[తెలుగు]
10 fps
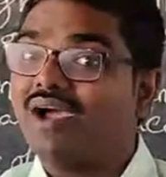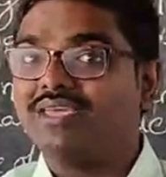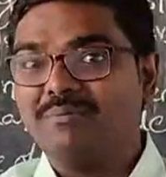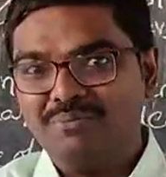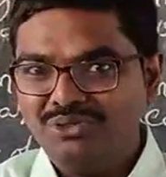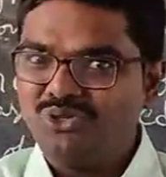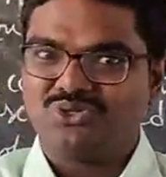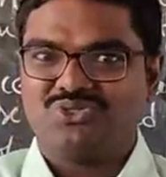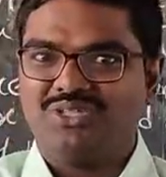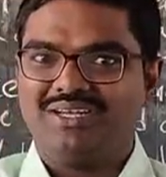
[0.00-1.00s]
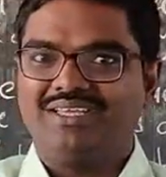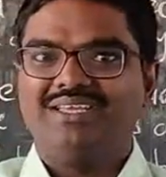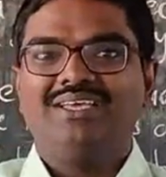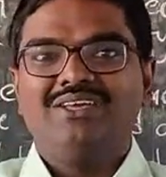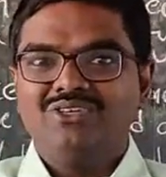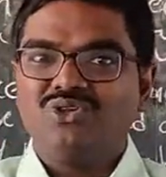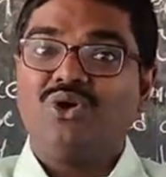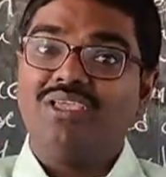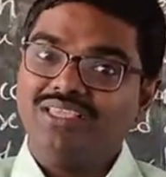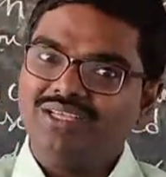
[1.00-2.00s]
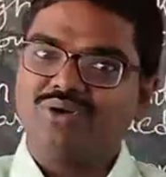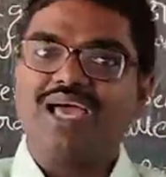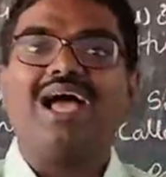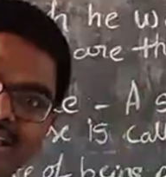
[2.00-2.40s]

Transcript: వాక్యం ముందు వస్తుందండి సో ఇది కూడా